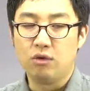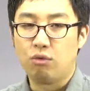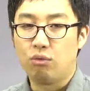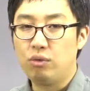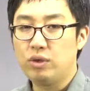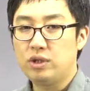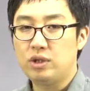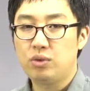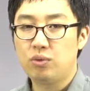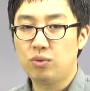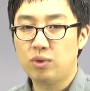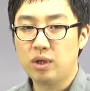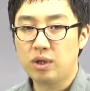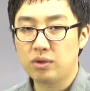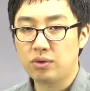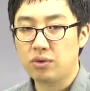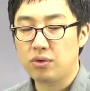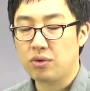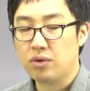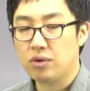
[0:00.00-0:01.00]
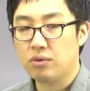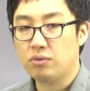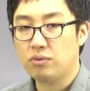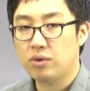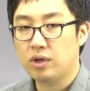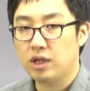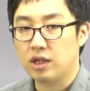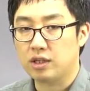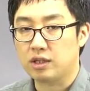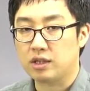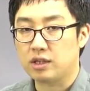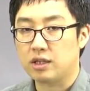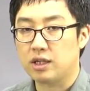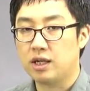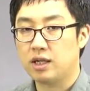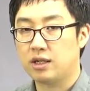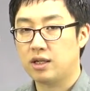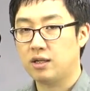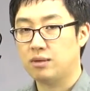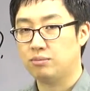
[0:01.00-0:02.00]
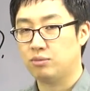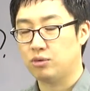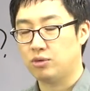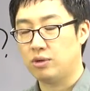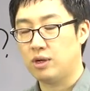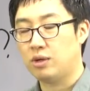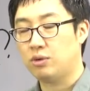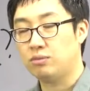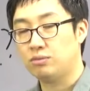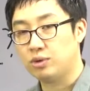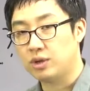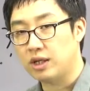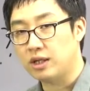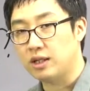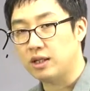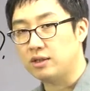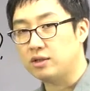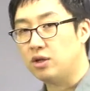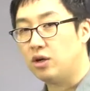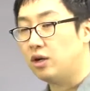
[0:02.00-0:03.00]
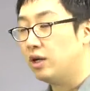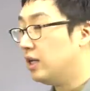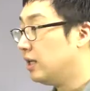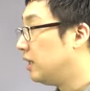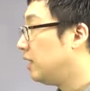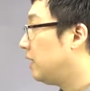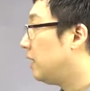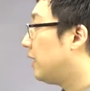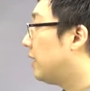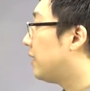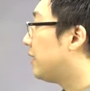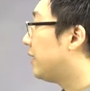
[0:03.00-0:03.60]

Which one do you want? 하게, 하고 묻게 되죠. 이게